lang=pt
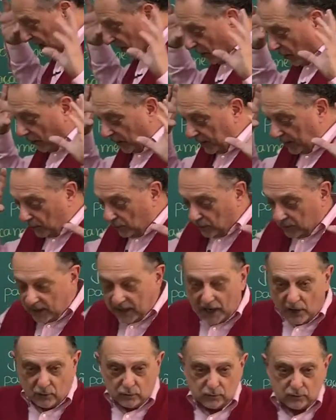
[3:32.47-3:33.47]
Olha, o
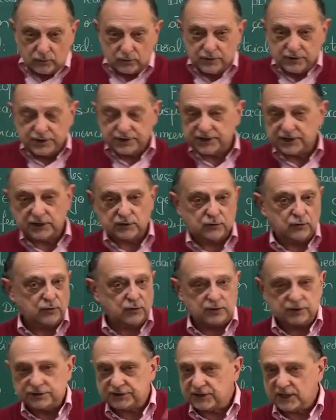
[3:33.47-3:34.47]
cálculo
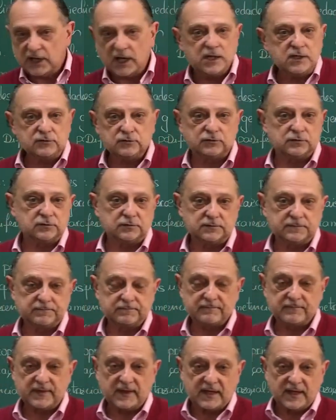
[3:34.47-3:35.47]
chegou chegando.
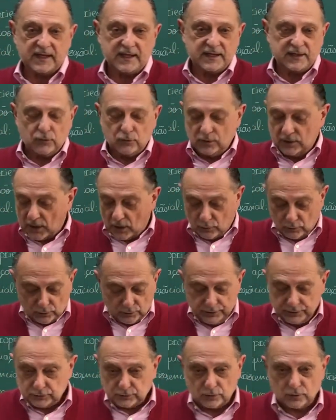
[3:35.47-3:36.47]
O
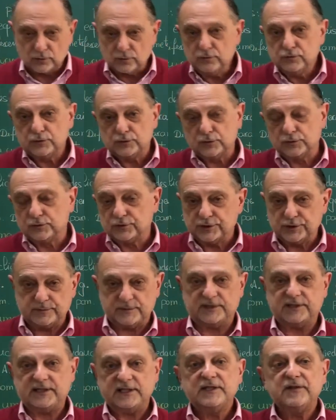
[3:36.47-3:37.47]
cálculo entrou com tudo.
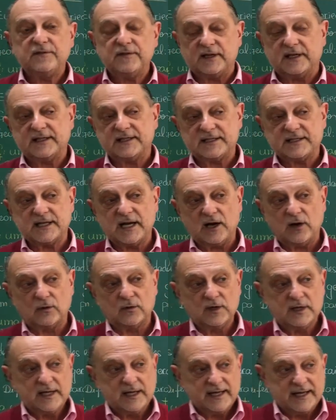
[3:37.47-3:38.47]
Geometria
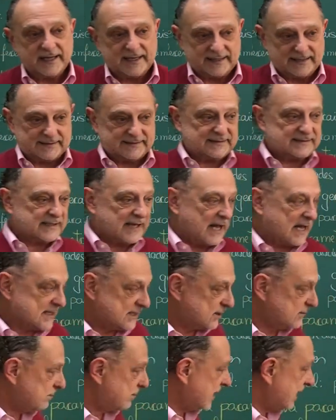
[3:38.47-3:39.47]
diferencial, ela
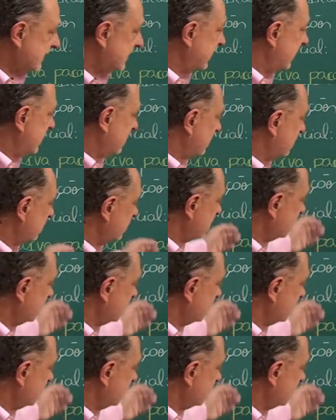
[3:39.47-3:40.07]
traz para dentro do